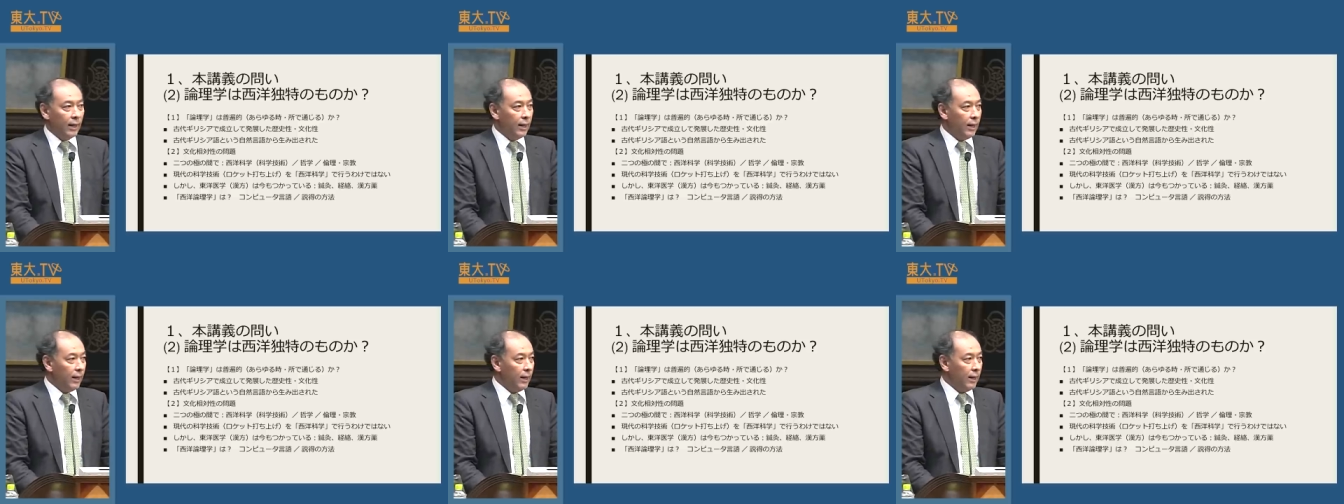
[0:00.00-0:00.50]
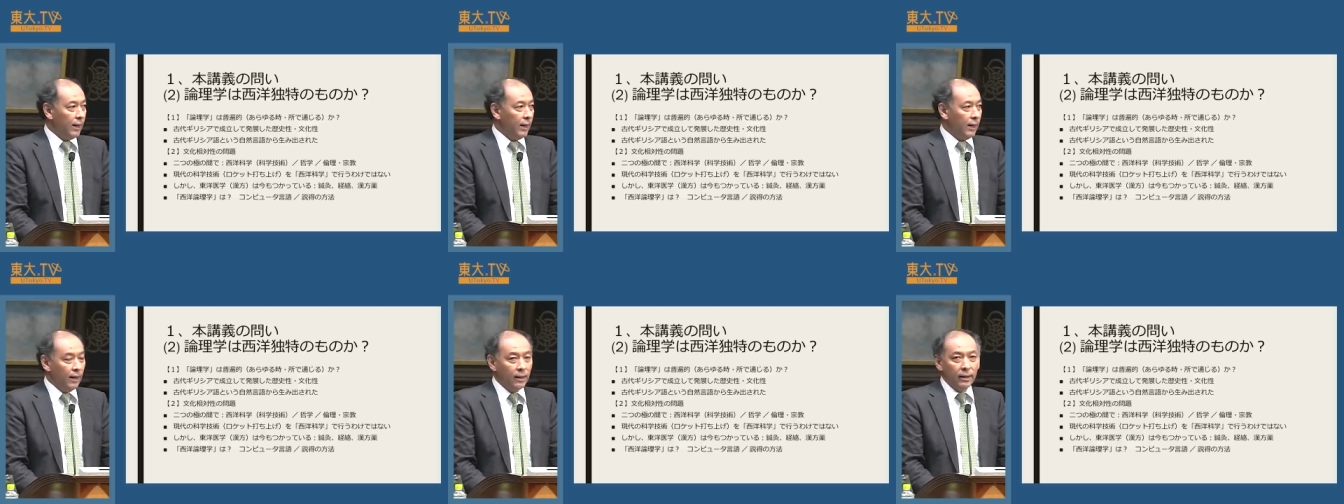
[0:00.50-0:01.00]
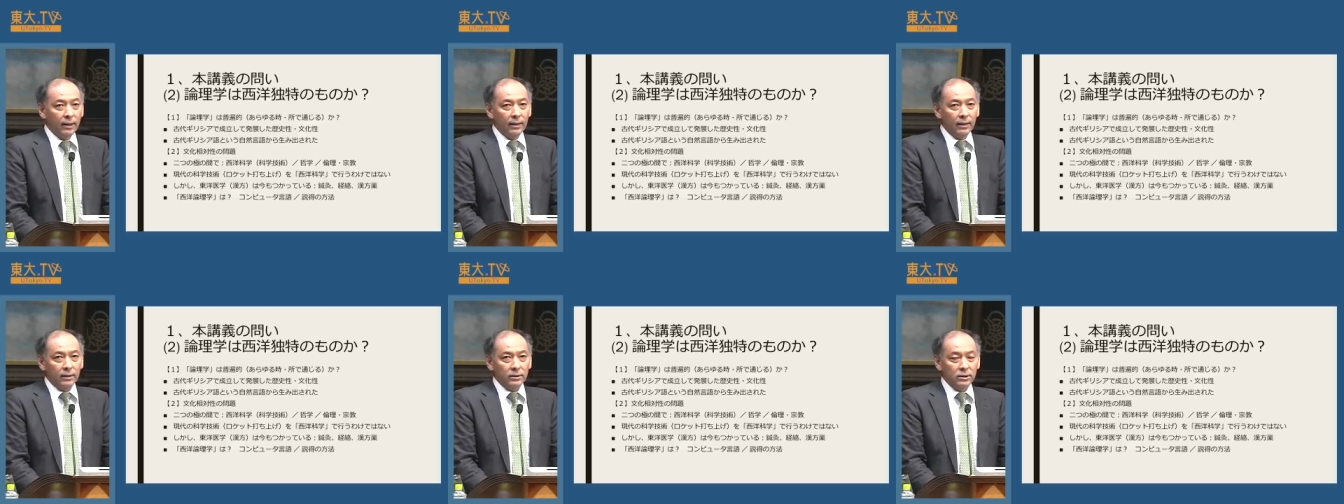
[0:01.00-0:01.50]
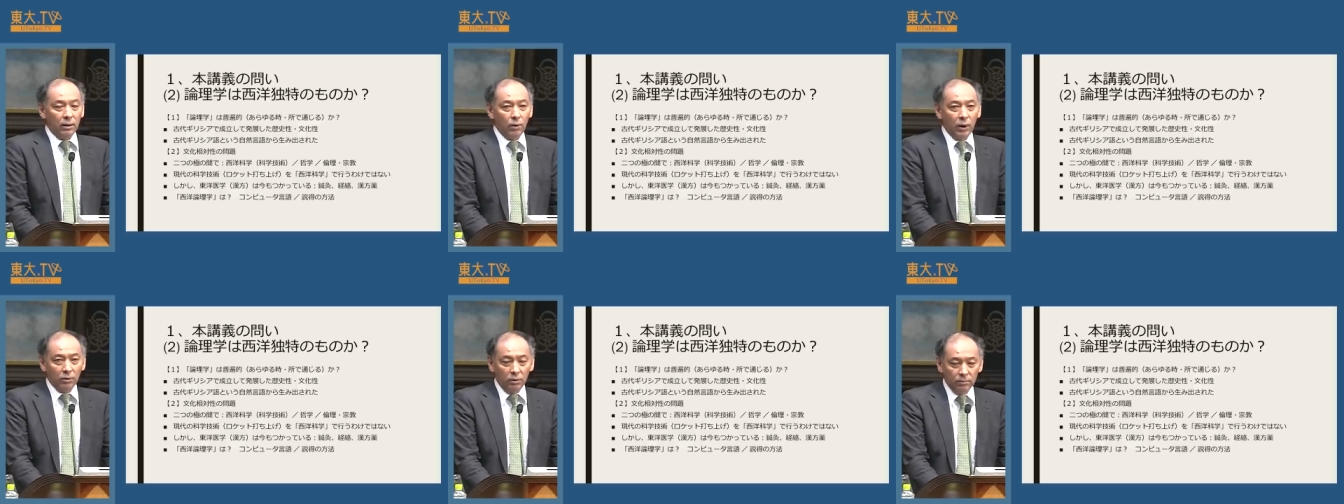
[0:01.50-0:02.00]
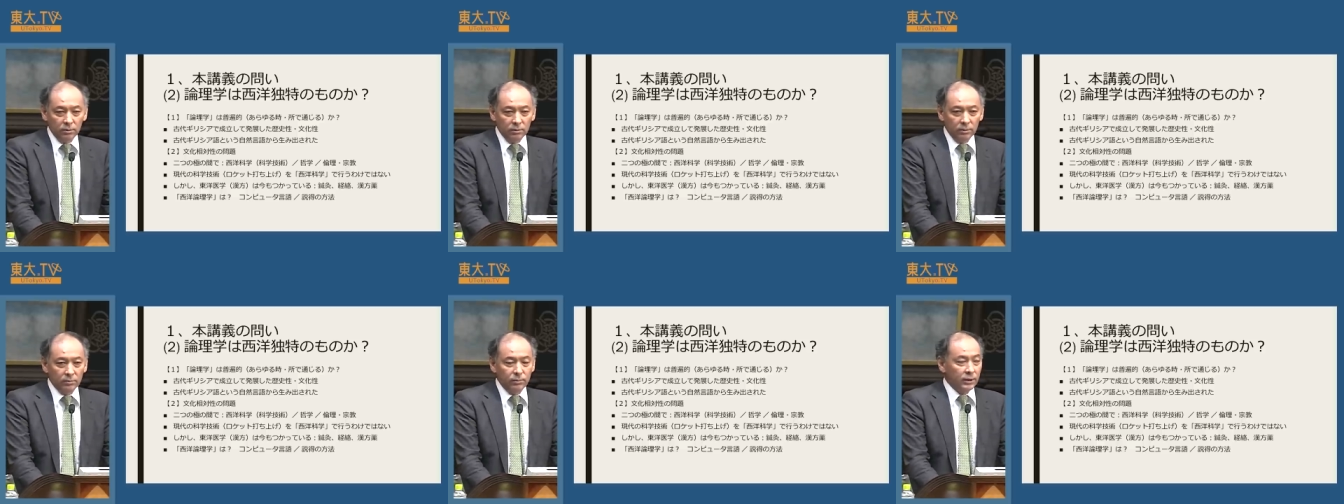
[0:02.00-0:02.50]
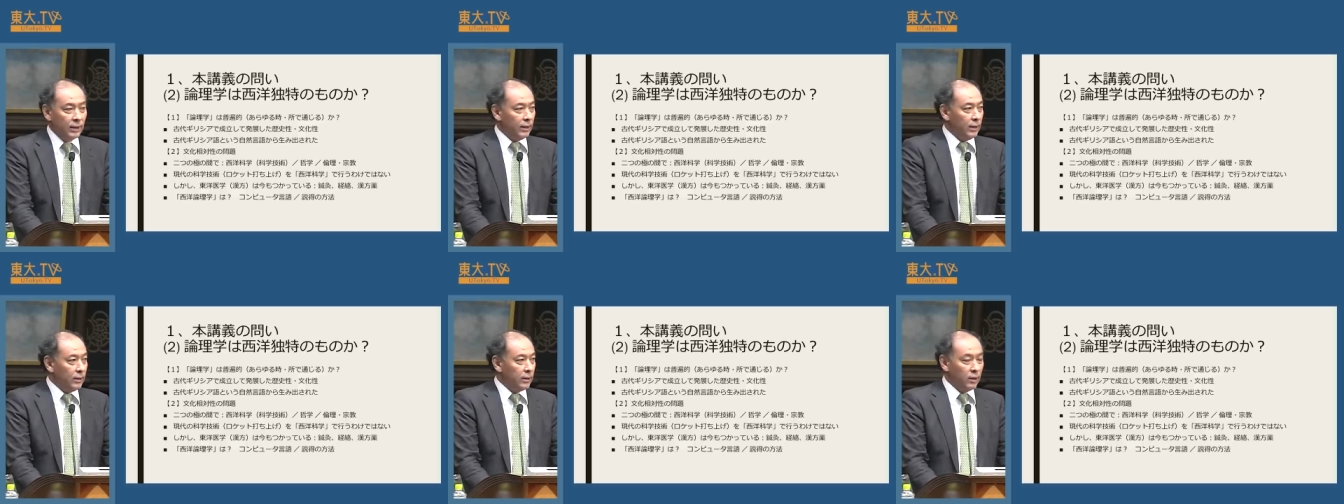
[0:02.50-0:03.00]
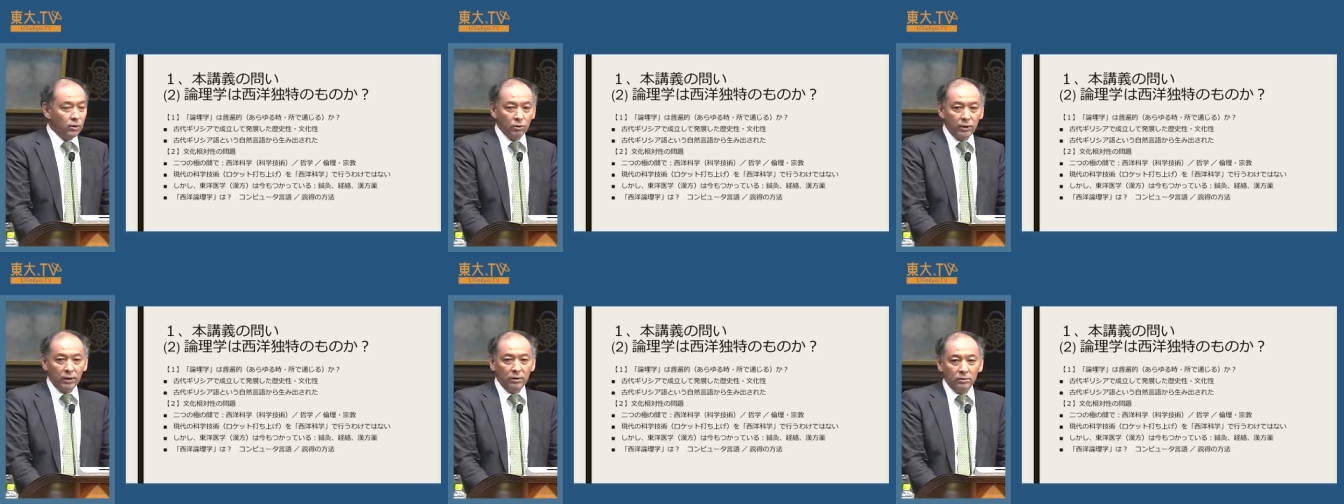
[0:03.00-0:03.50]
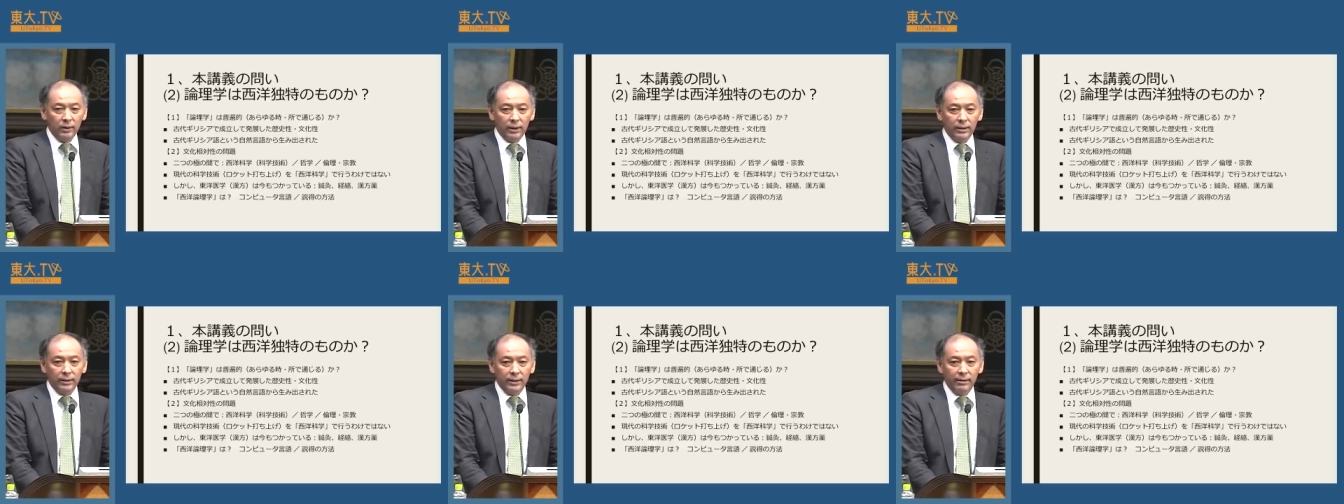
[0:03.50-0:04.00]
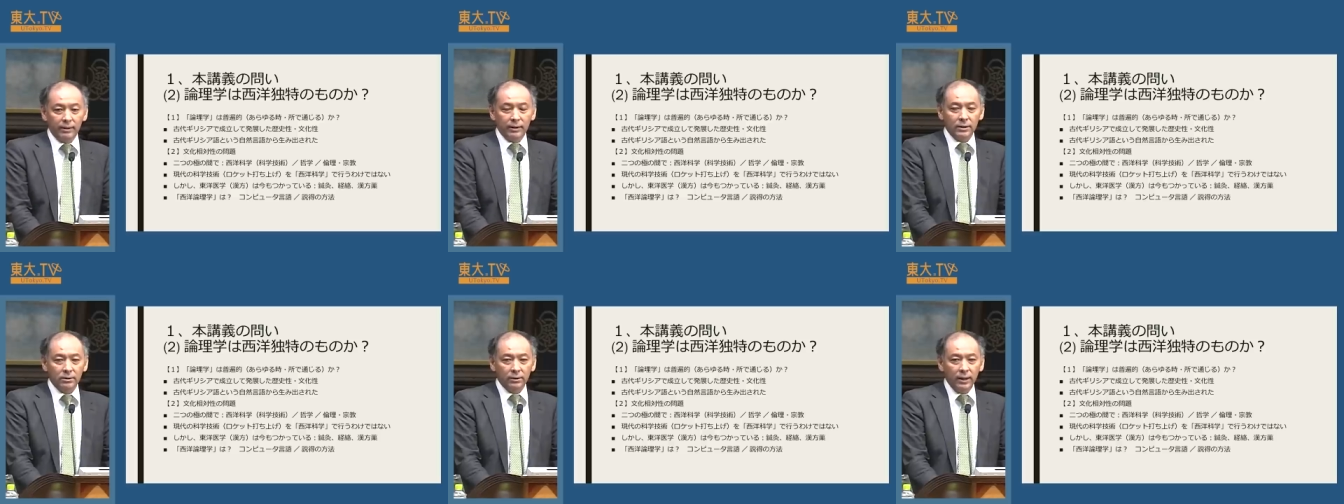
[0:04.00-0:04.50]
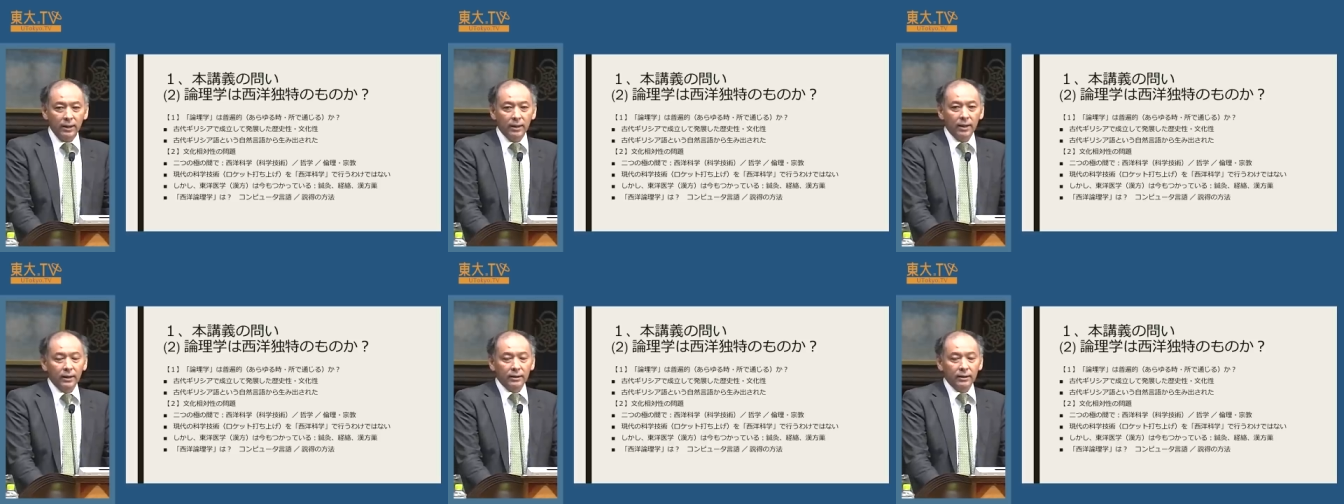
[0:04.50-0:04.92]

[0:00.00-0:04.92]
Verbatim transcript: えー、他の文化に適応できるわけじゃないわけですよね。